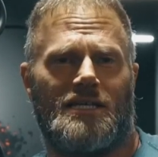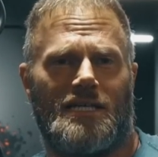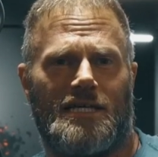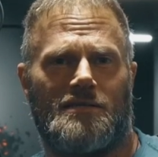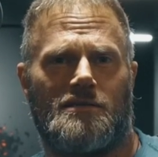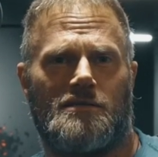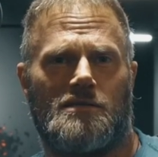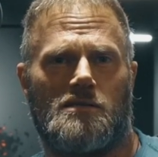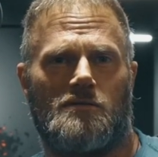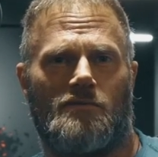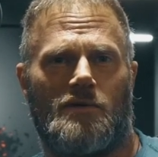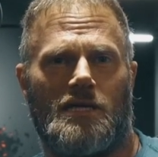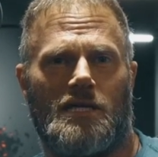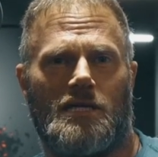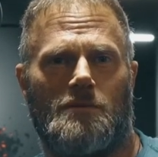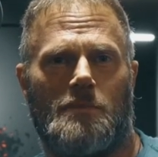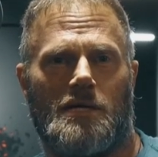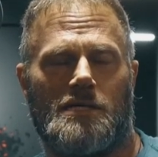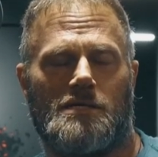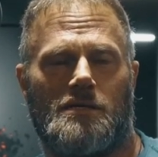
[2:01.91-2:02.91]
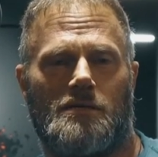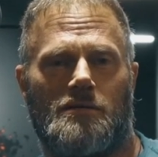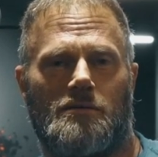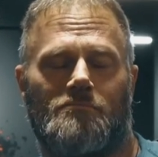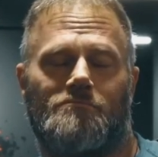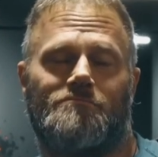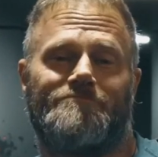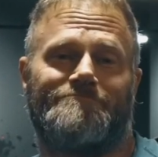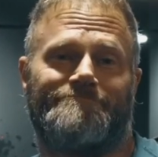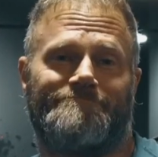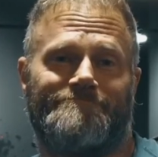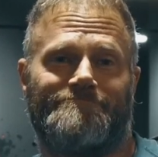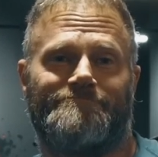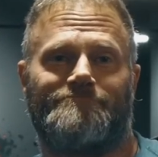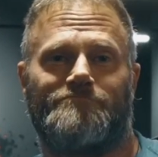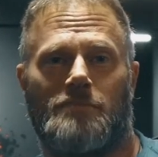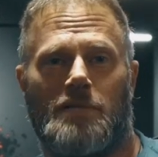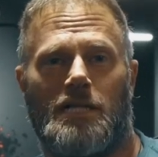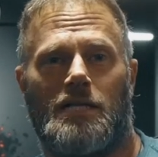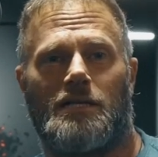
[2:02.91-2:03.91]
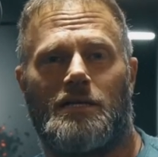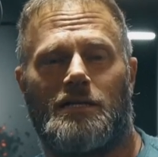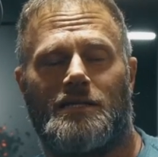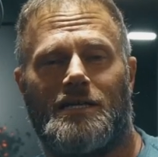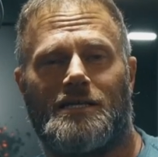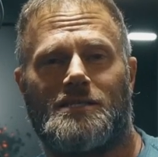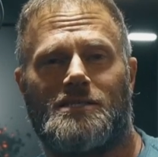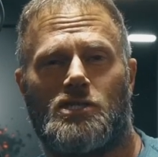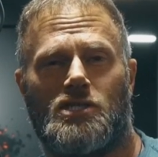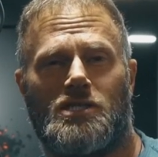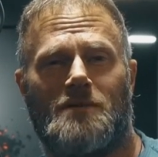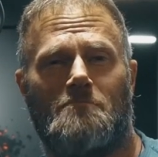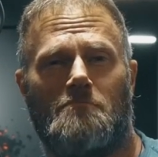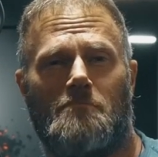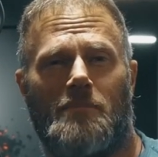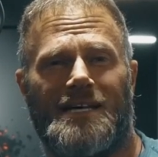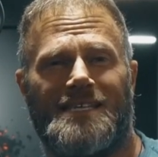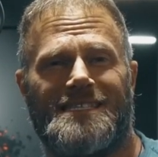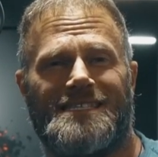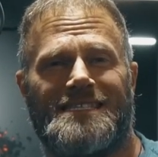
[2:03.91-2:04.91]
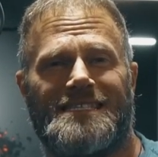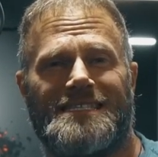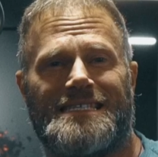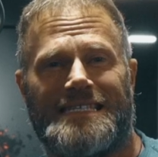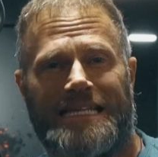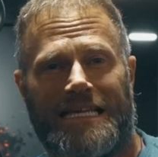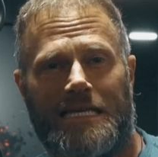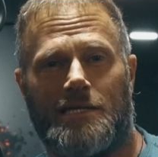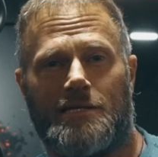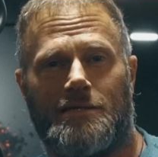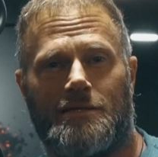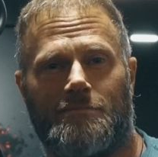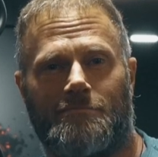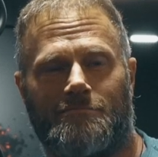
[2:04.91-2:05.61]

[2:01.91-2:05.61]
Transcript: ihr hättet zu wenig Masse. Das stimmt meistens nicht.